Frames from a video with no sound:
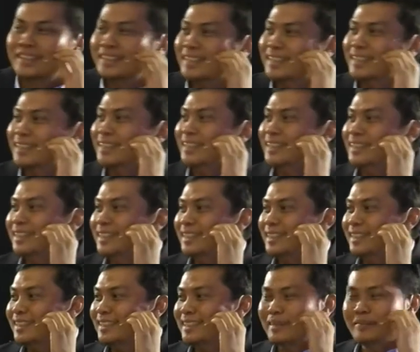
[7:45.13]
E,
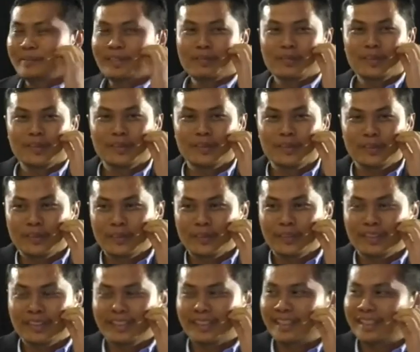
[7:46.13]
sambil
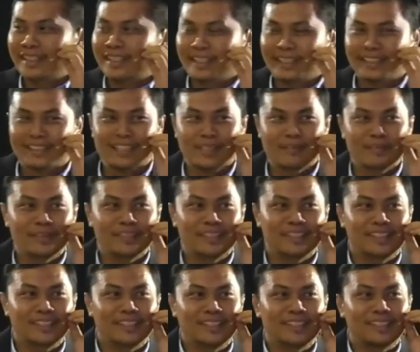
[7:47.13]
menunggu kita tersambung
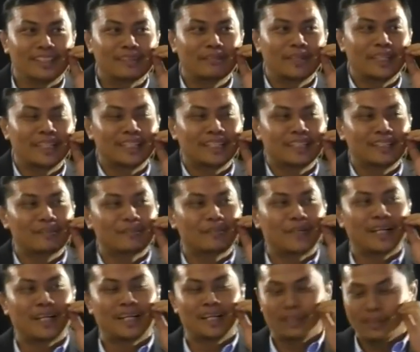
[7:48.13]
ke kembali ke
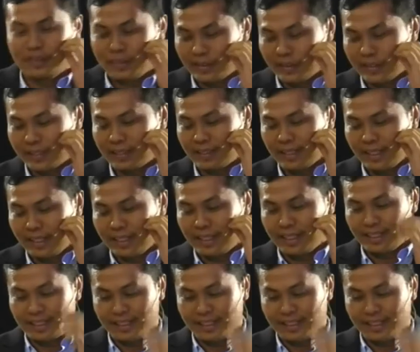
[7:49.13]
Pak Agus e,